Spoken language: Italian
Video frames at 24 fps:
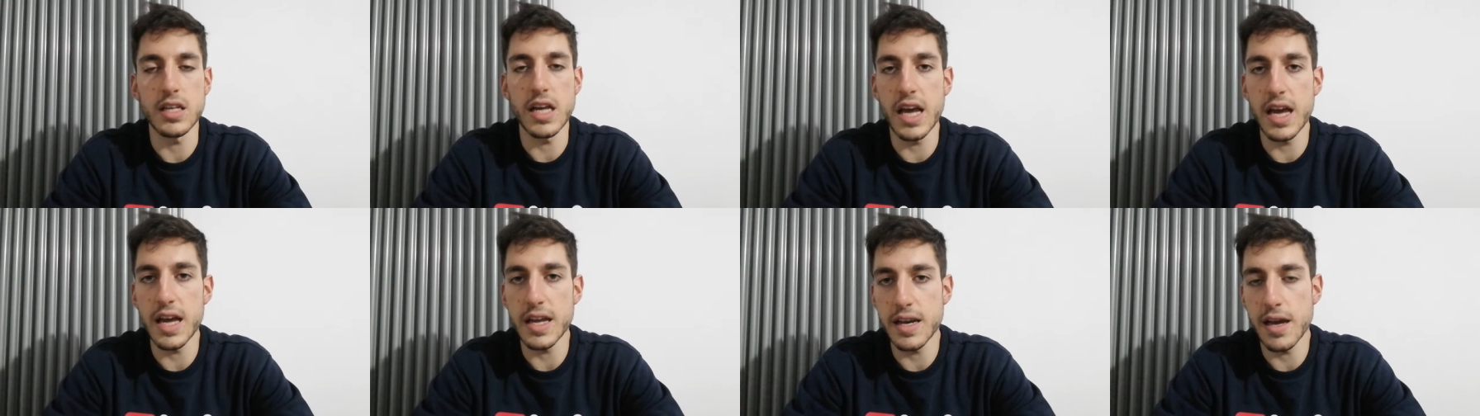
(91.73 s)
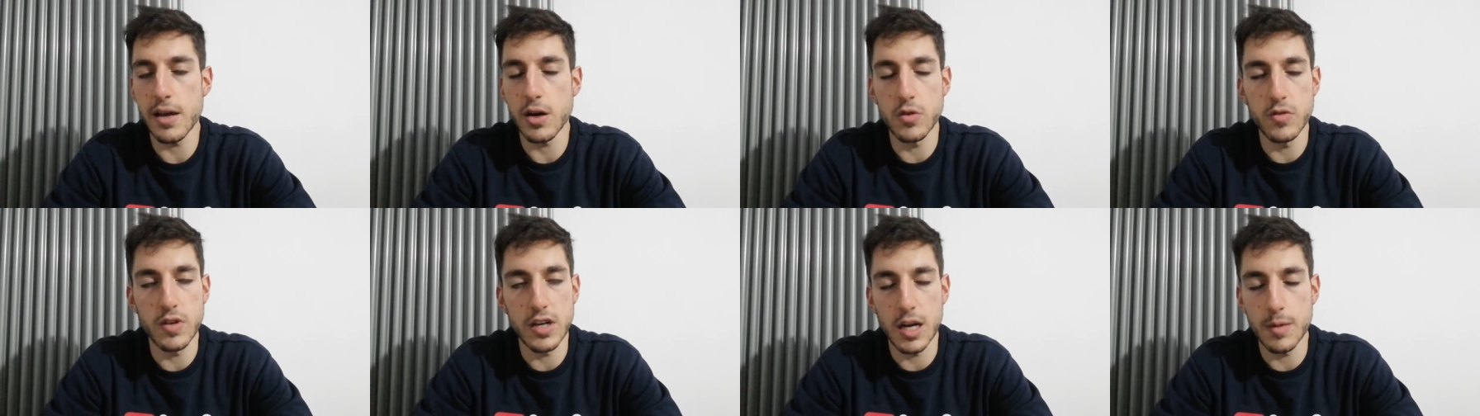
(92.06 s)
ieri
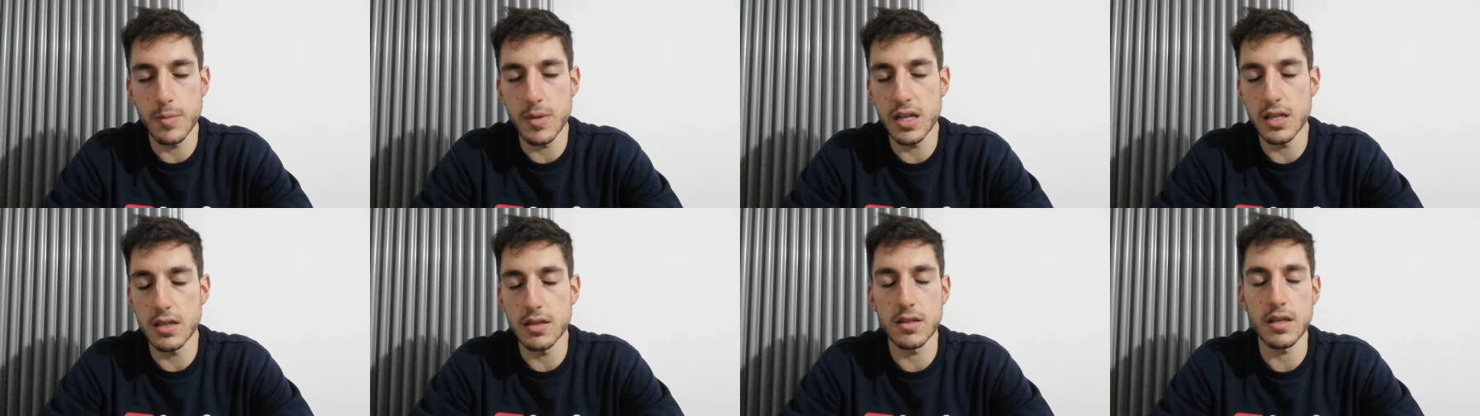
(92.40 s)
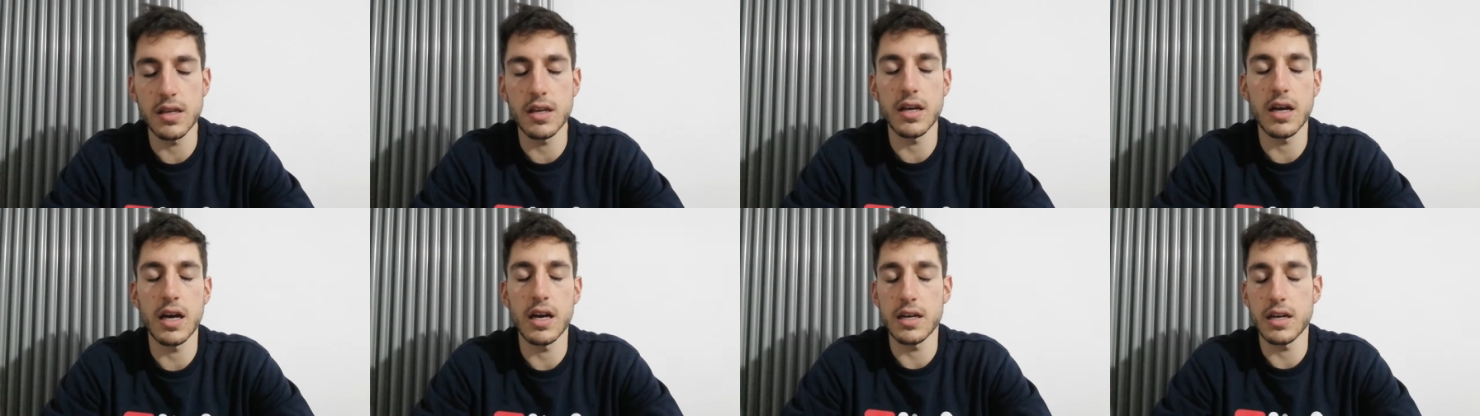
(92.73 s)
ero
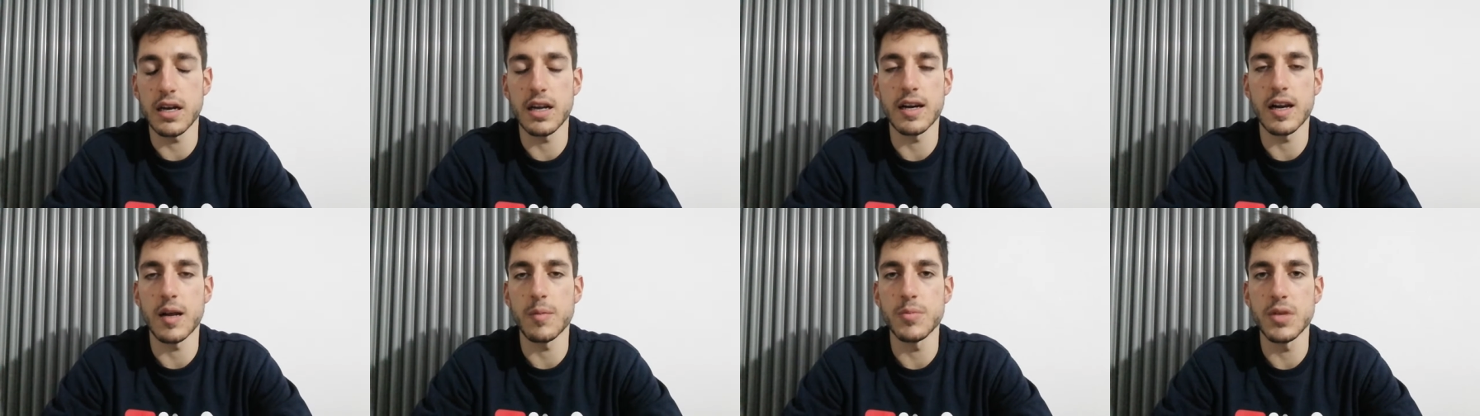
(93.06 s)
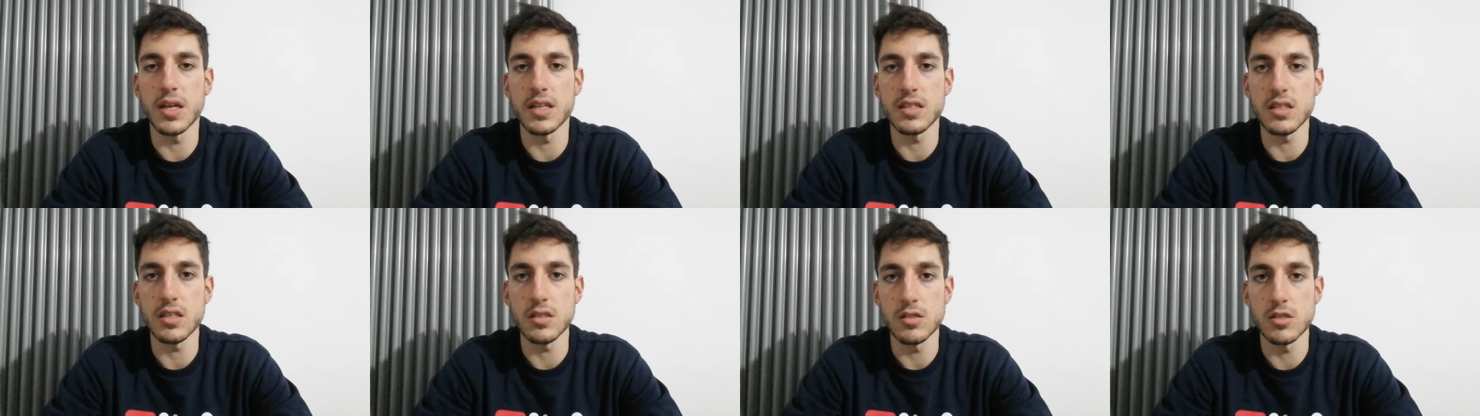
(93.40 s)
veramente
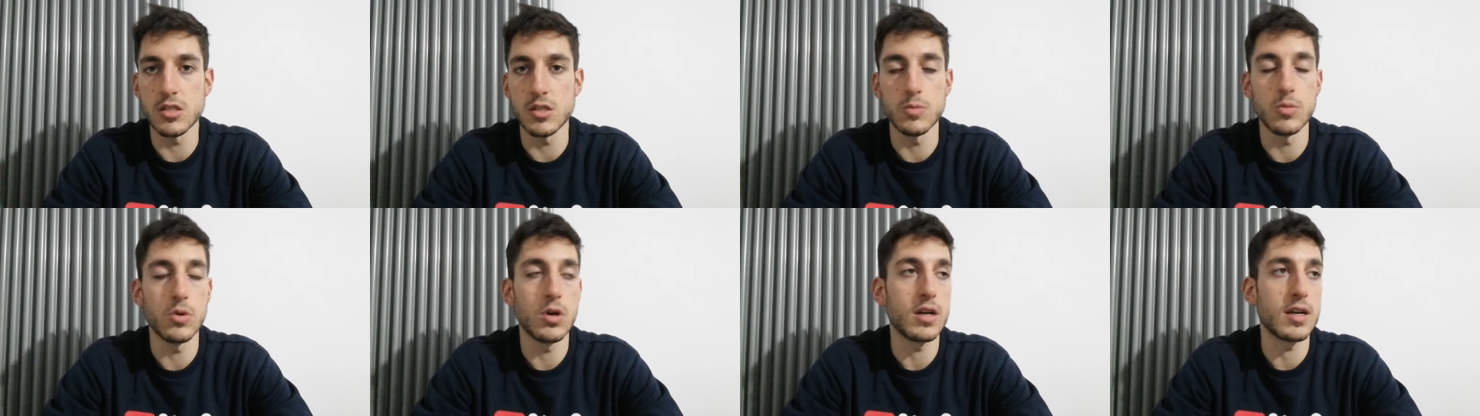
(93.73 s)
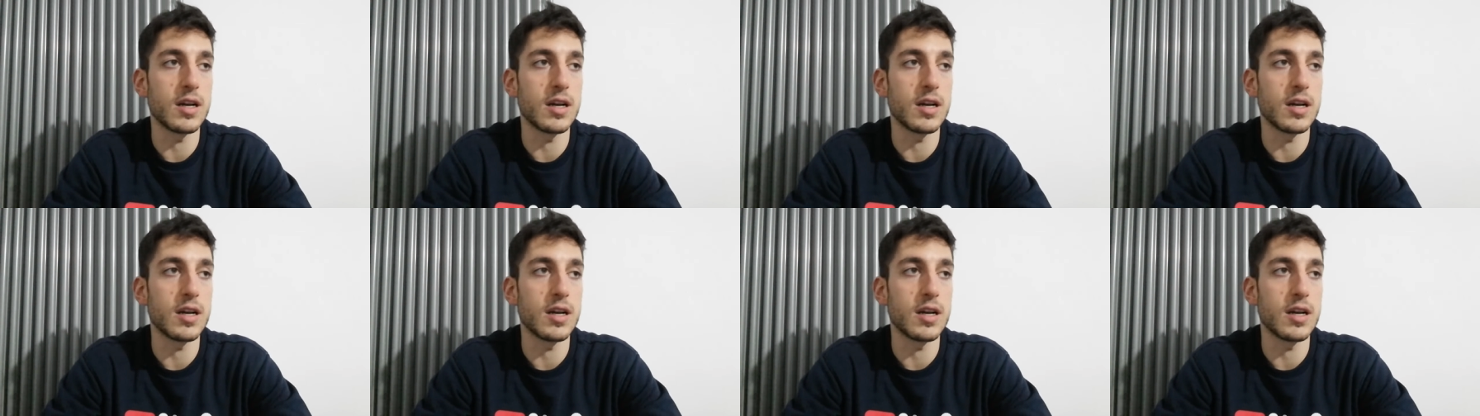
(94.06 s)
arrabbiatissimo,